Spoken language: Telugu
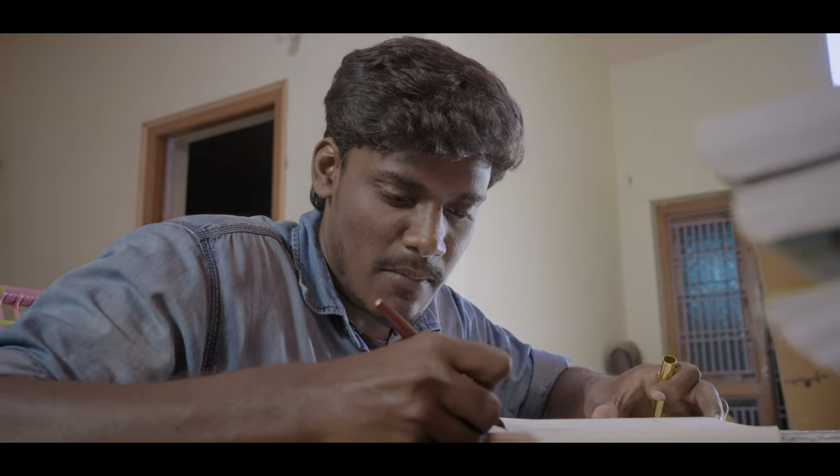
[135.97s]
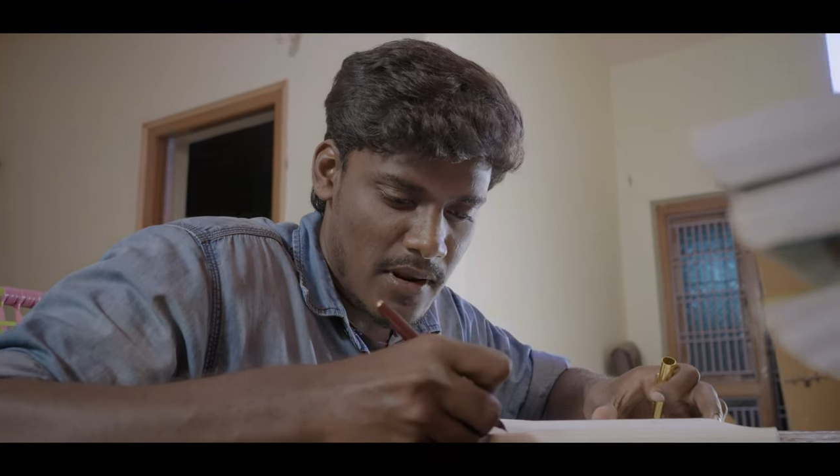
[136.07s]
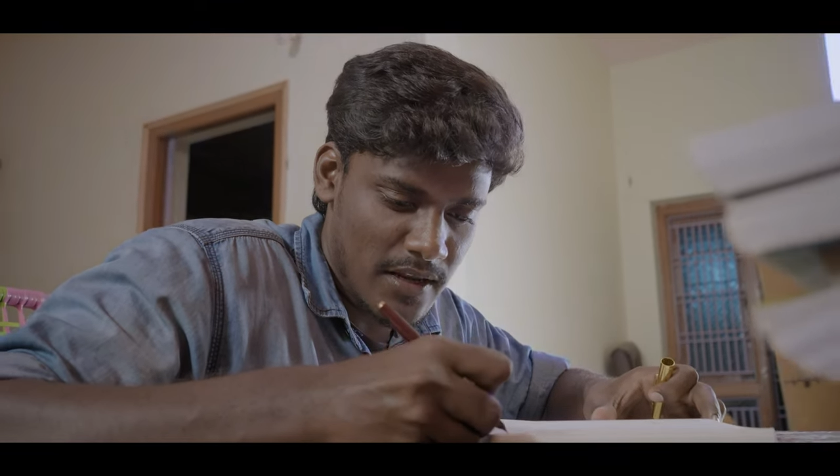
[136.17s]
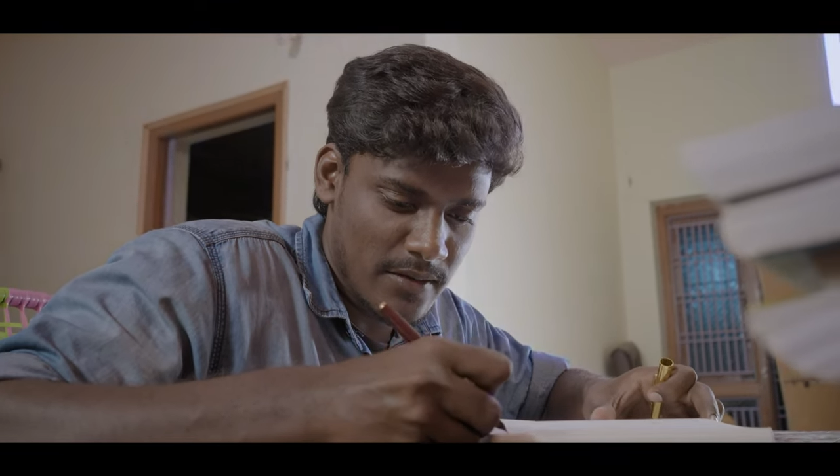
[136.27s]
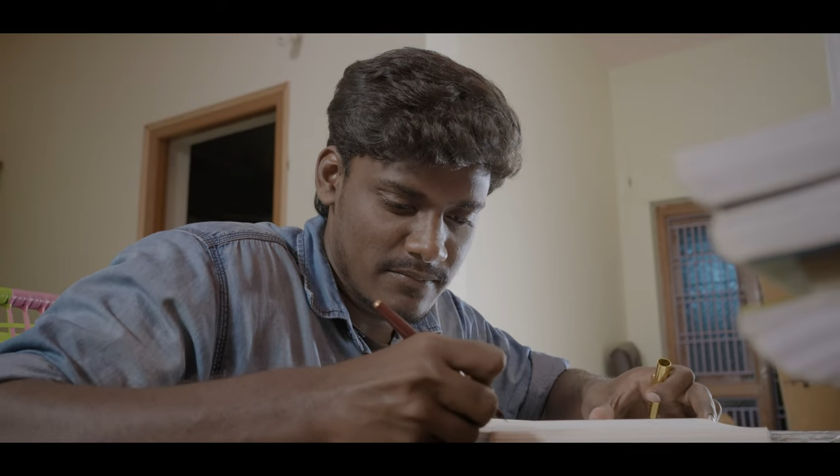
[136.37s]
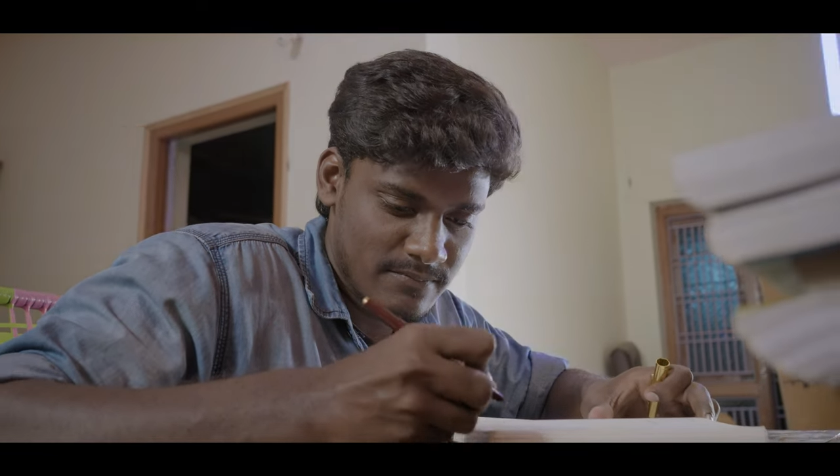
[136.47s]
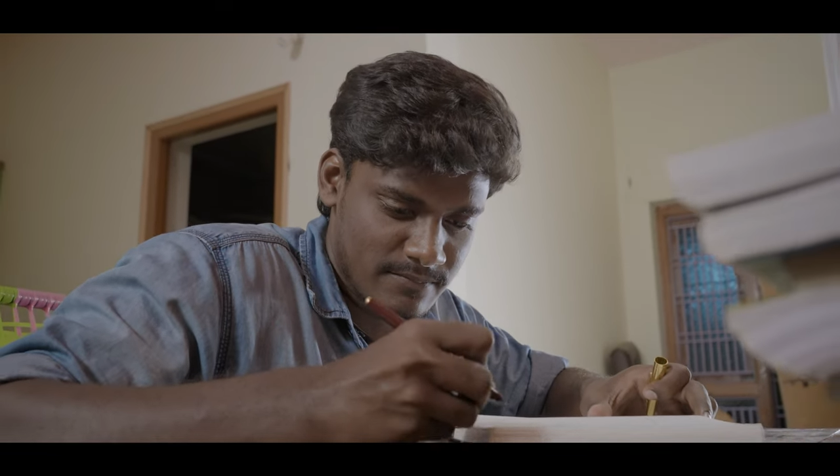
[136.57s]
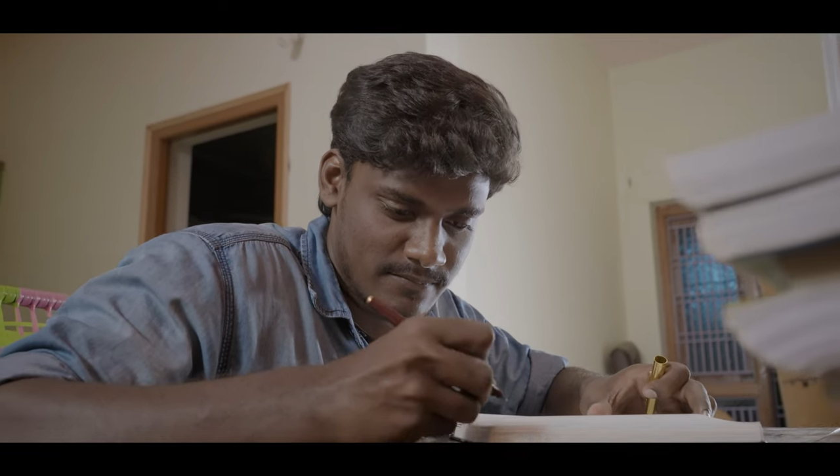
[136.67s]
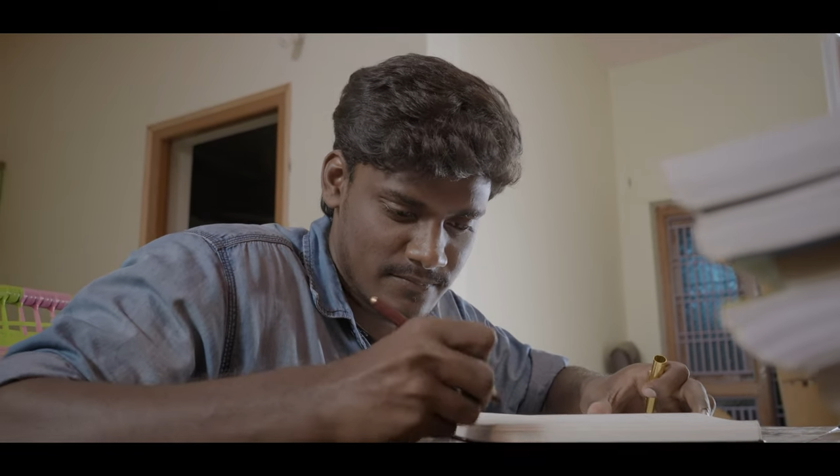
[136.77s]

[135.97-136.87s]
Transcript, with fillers: నా బలగం